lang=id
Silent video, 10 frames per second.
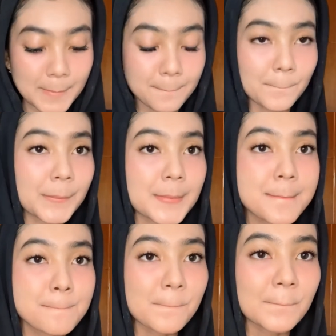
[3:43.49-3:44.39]

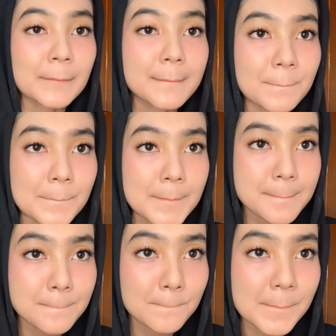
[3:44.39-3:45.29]
sharing
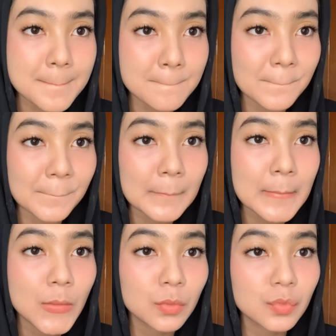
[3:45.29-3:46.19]
pakai
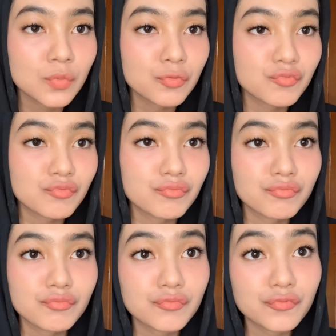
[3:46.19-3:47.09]
lipsticknya gampang banget kan